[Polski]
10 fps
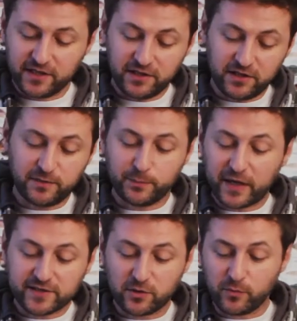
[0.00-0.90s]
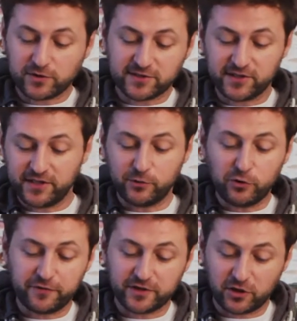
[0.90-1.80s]
i bardzo mocny
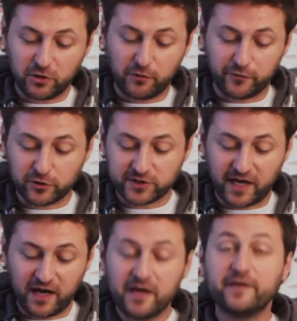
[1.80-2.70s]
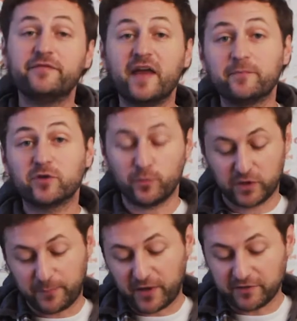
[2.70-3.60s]
uchwyt do kołowrotka. Wiem to, bo
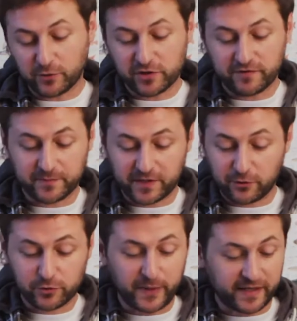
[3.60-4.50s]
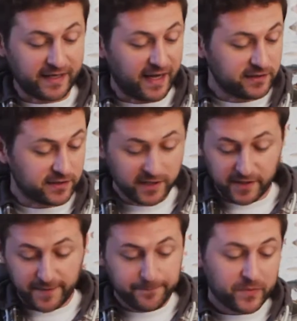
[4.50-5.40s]
naprawdę używam tego już parę lat.
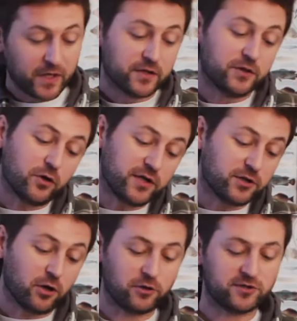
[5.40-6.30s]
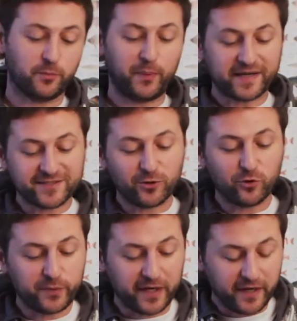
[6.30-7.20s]
No i to, co bardzo
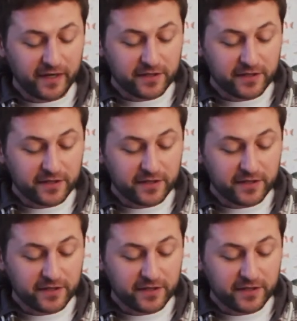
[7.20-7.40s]
lubię,